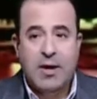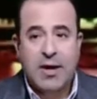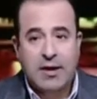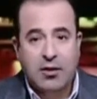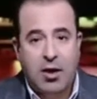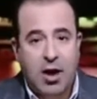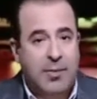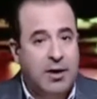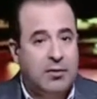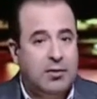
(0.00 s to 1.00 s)
ربنا كان
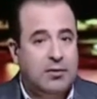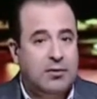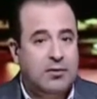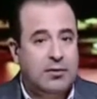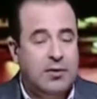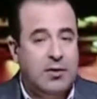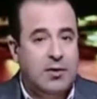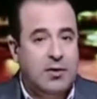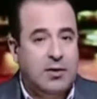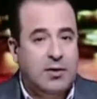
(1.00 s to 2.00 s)
يرحمك
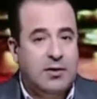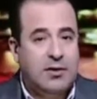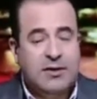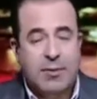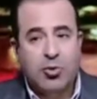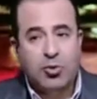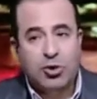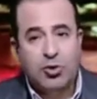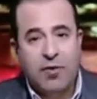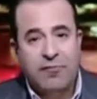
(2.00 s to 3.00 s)
اذا ما
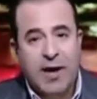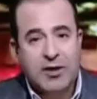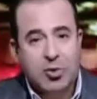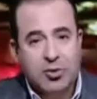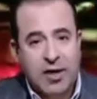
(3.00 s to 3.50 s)
كنتش تقف مع